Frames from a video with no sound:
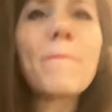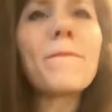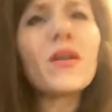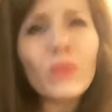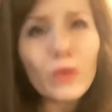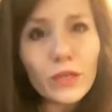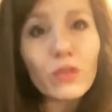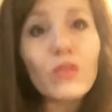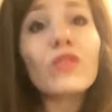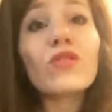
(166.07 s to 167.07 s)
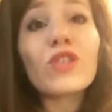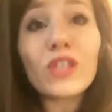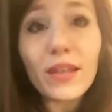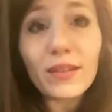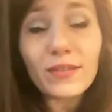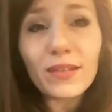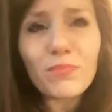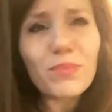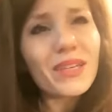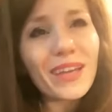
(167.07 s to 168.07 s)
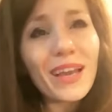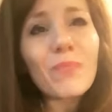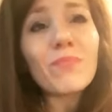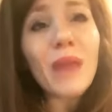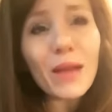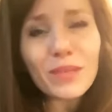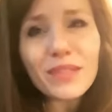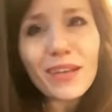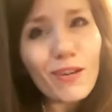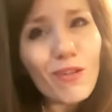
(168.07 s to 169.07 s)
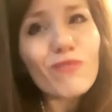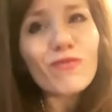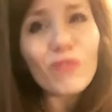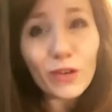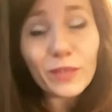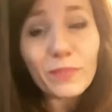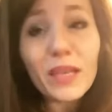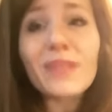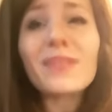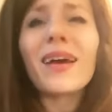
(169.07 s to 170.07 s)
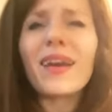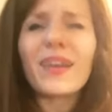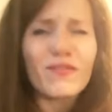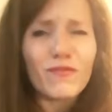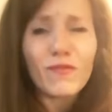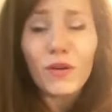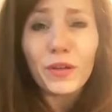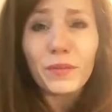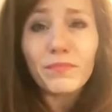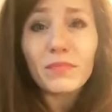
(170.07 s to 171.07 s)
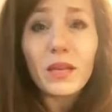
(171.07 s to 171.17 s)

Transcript: ma voi lo conoscete perché abita con voi e sarà in voi.